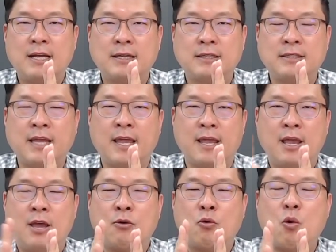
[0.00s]
근데
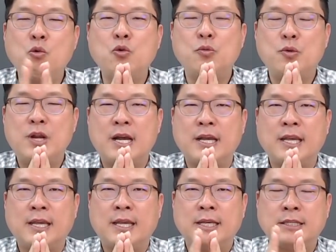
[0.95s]
공급
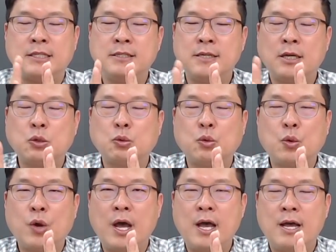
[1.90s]
물량이 증가
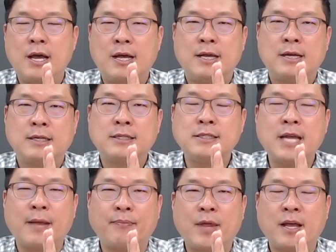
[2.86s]
속도가 크지
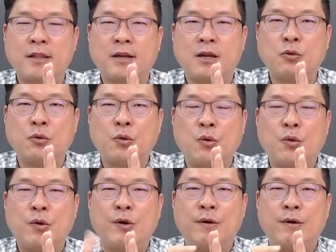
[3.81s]
않다더라도